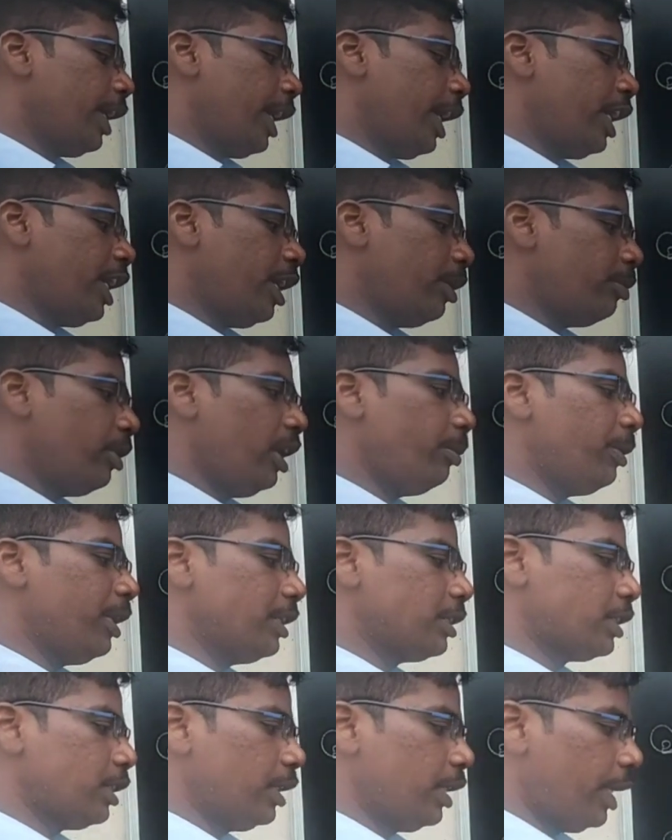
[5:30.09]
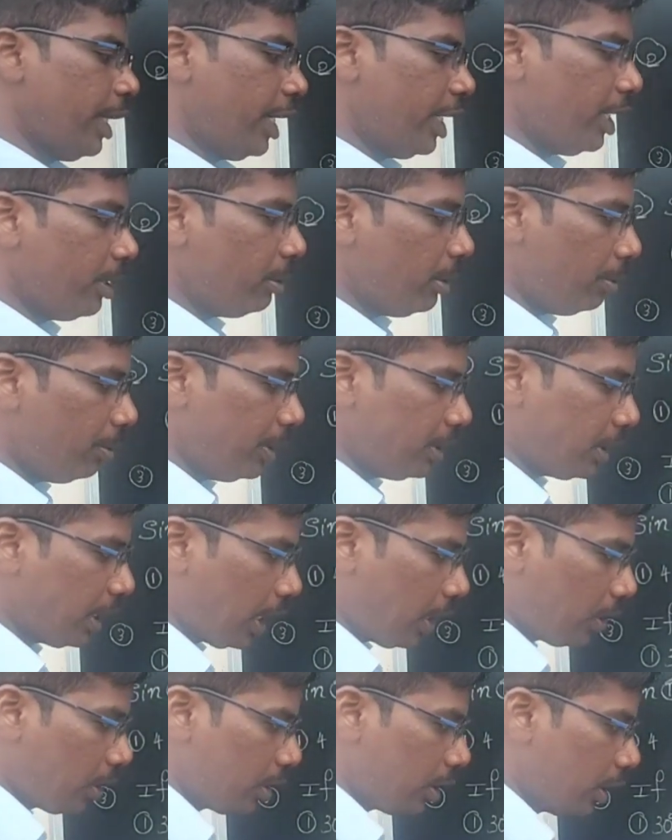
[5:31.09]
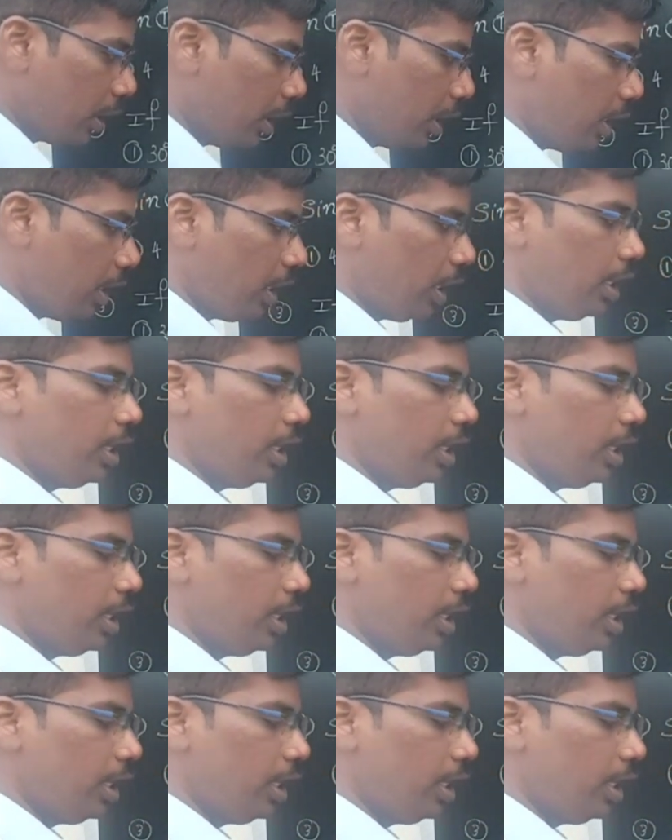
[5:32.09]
ఏడి బై బీసీ ఏడి బై బీసీ ఎక్కడ ఉంది